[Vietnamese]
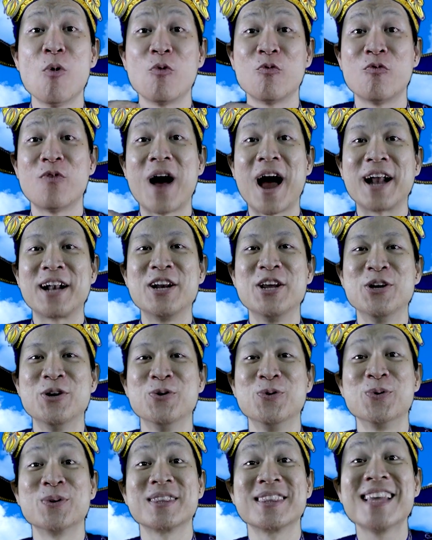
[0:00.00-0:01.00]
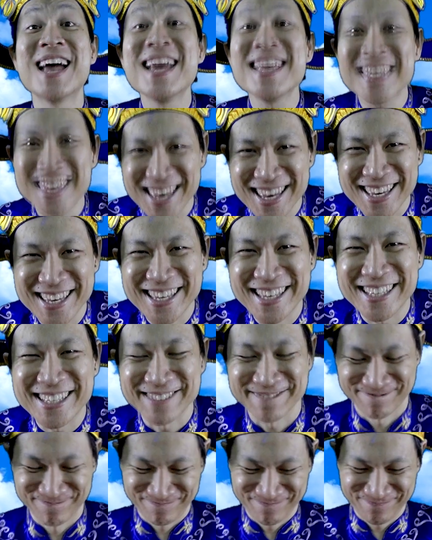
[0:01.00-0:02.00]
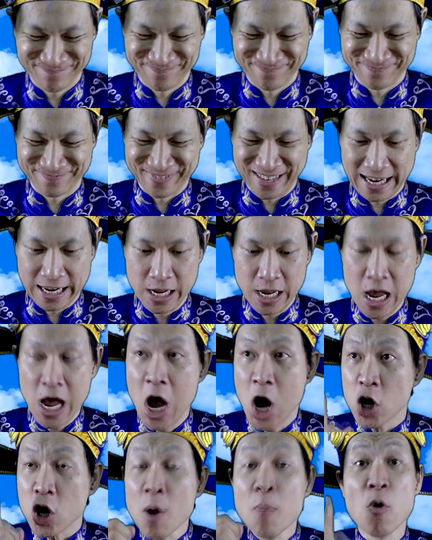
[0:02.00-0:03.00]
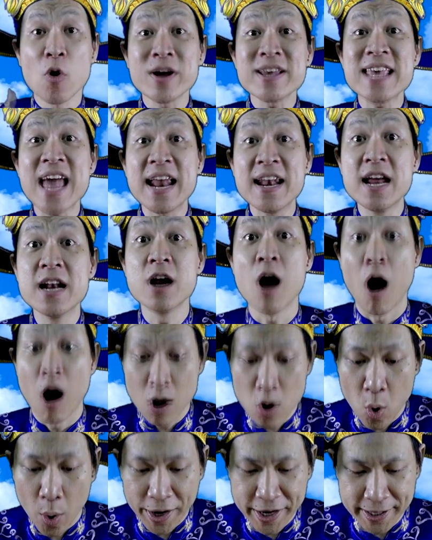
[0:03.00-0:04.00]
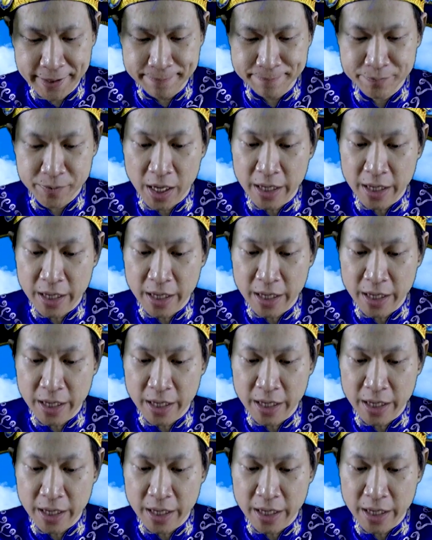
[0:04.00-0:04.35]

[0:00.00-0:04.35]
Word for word: một vài điều tế nhị. Có một cái gia đình họ ngụy,